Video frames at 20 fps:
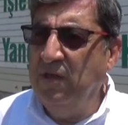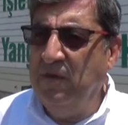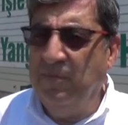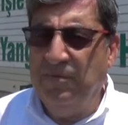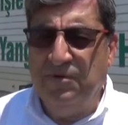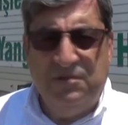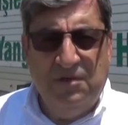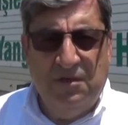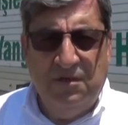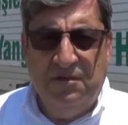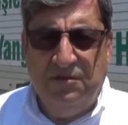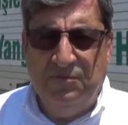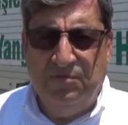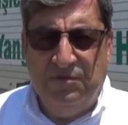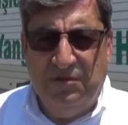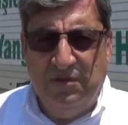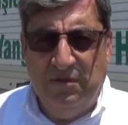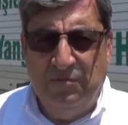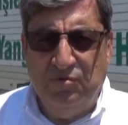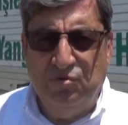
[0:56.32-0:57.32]
yapacak hiçbir
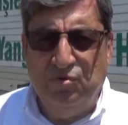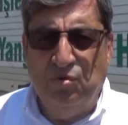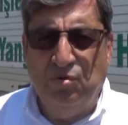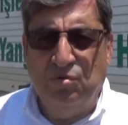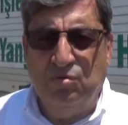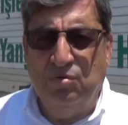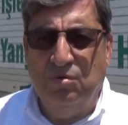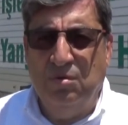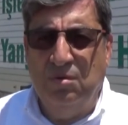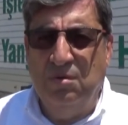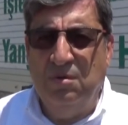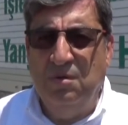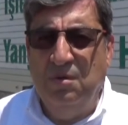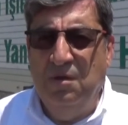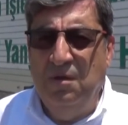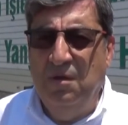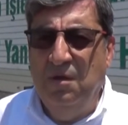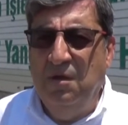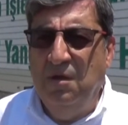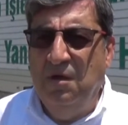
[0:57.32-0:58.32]
şeyimiz yoktu.
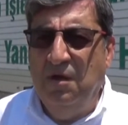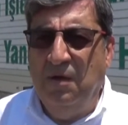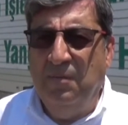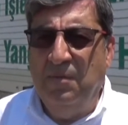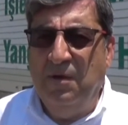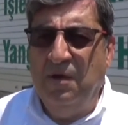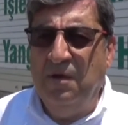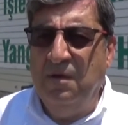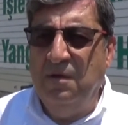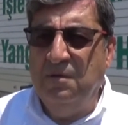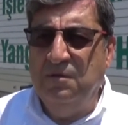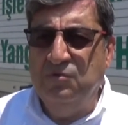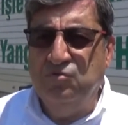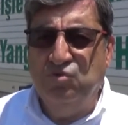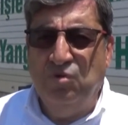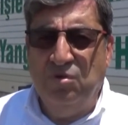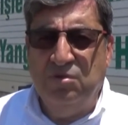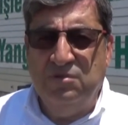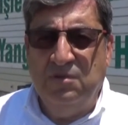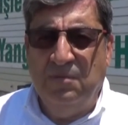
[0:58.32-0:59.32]
Ama
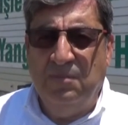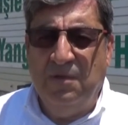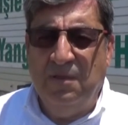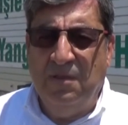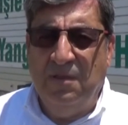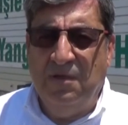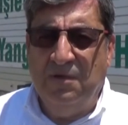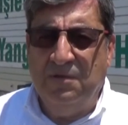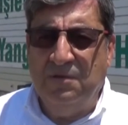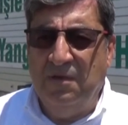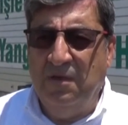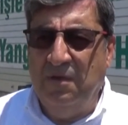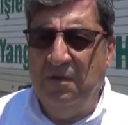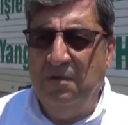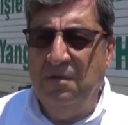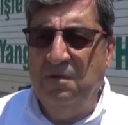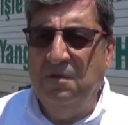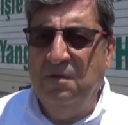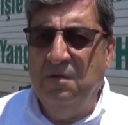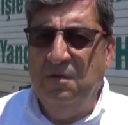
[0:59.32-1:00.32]
son zamanlarda
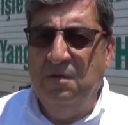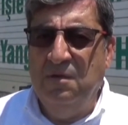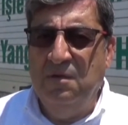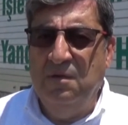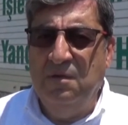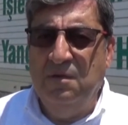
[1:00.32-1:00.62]
e,